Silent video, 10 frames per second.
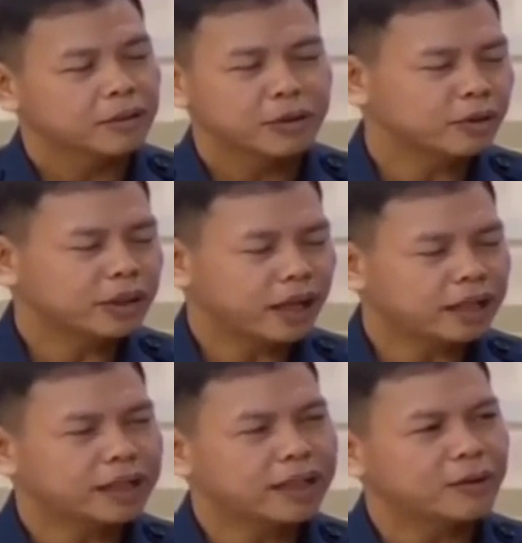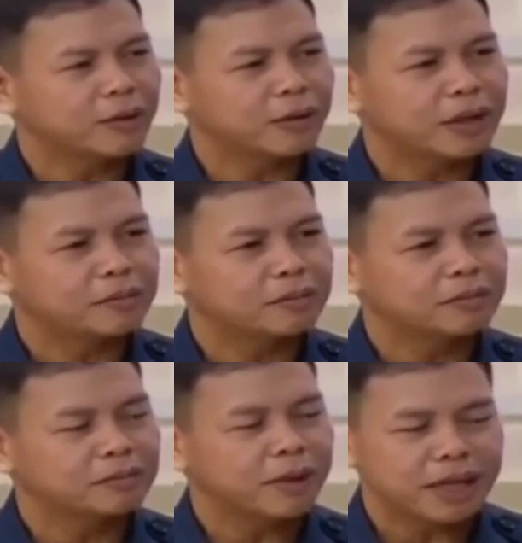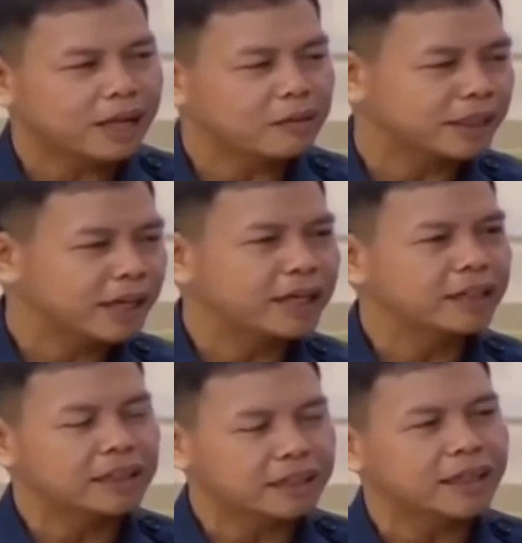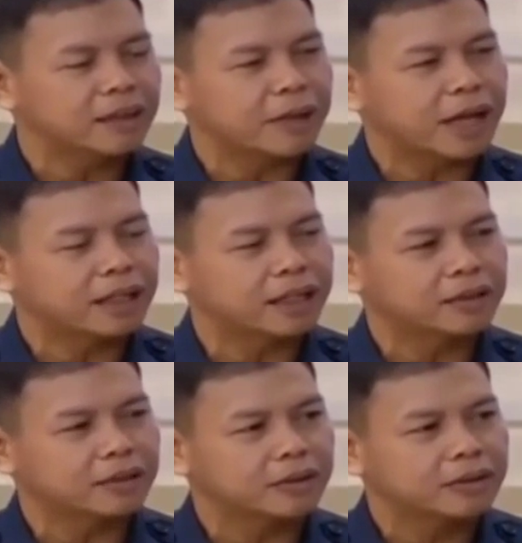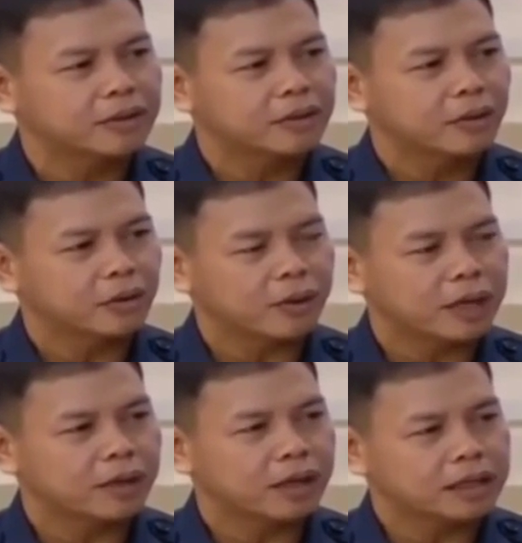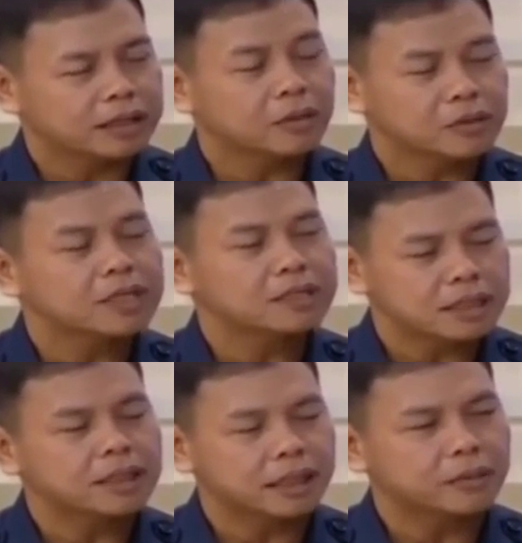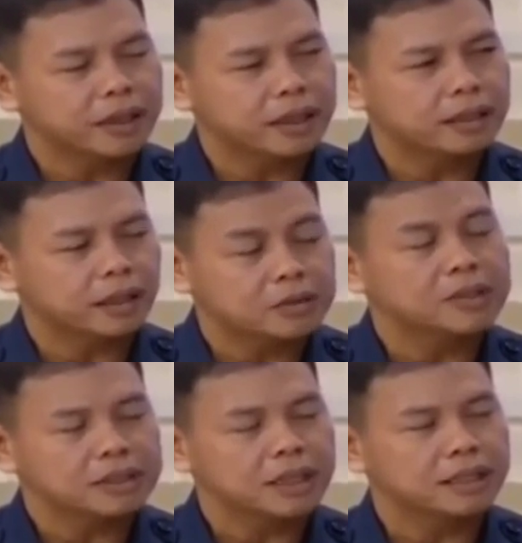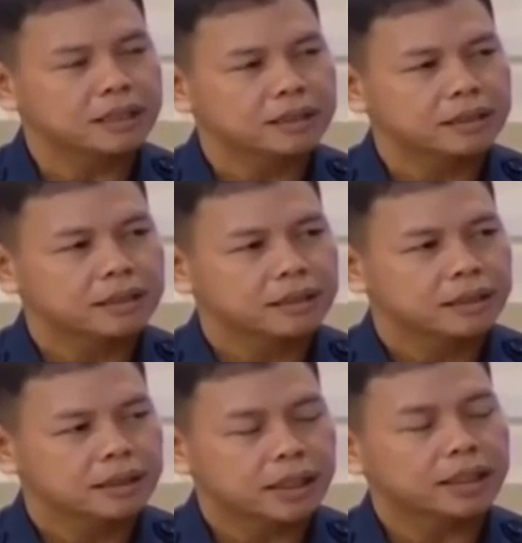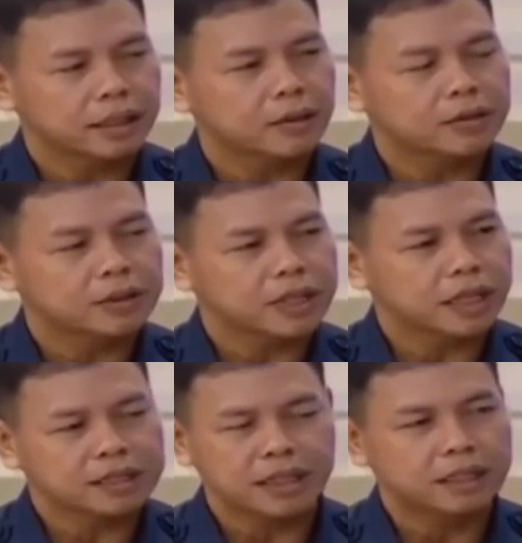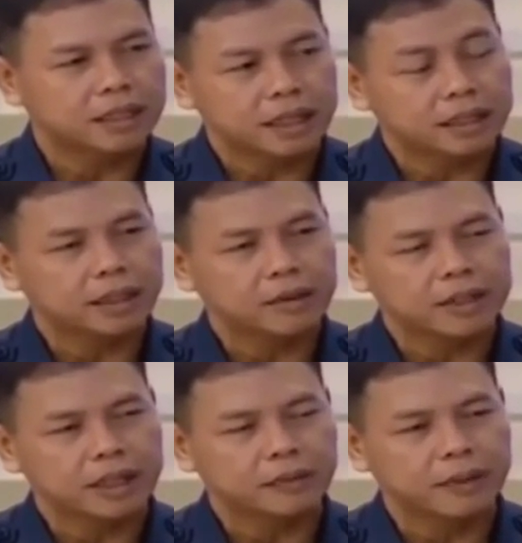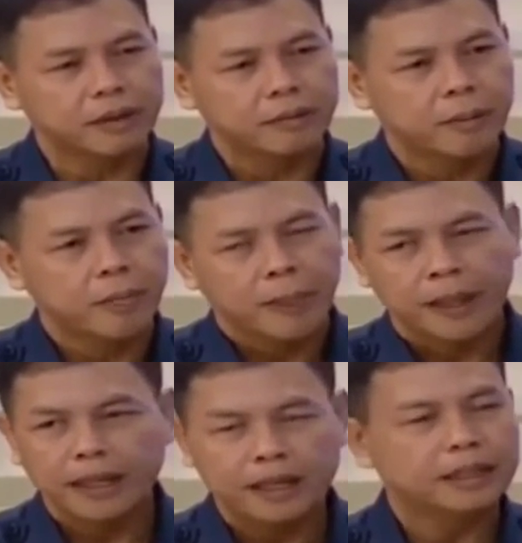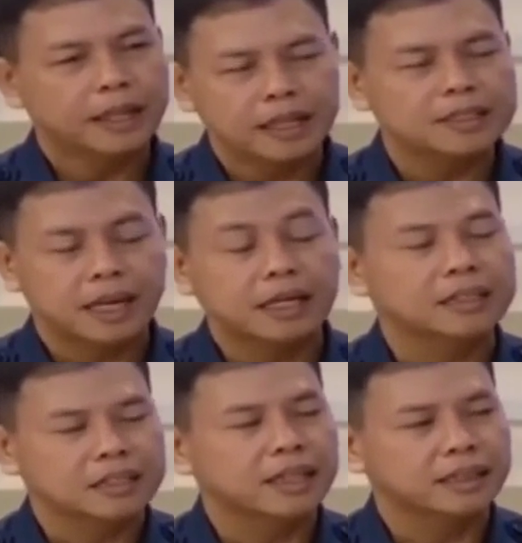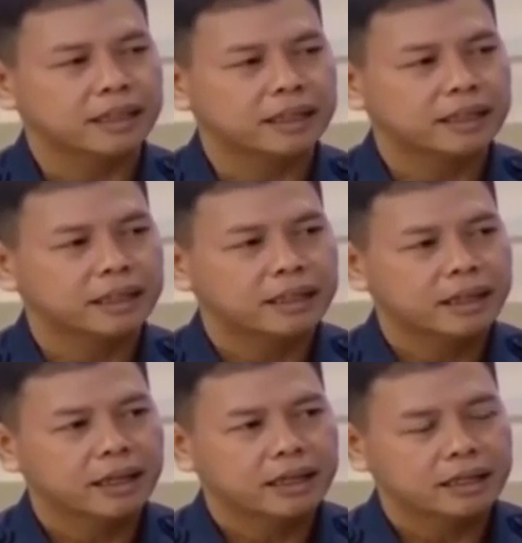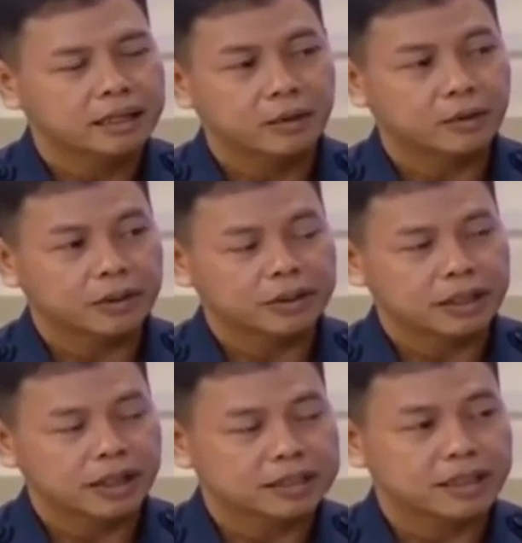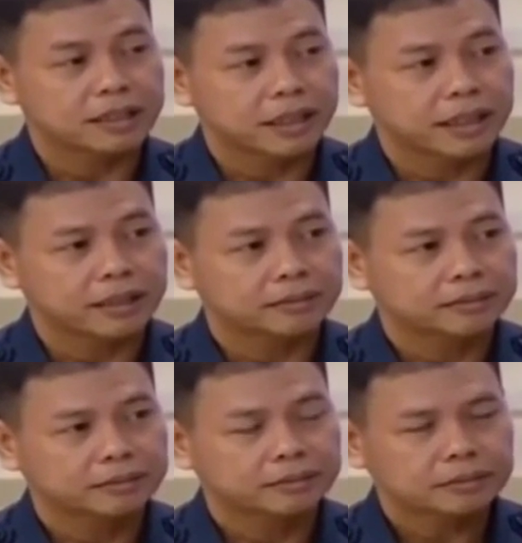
So yun nga ang inano ko na para lang madali talaga ang pangalan ko or maiba. Kasi konsensya ni Kerwin yan, nakonsensya yan. Nakita ang konsensya. Kasi nakita ko si Rawi, hindi na talaga siya ang nagsasalita. Yung uh, Senate hearing,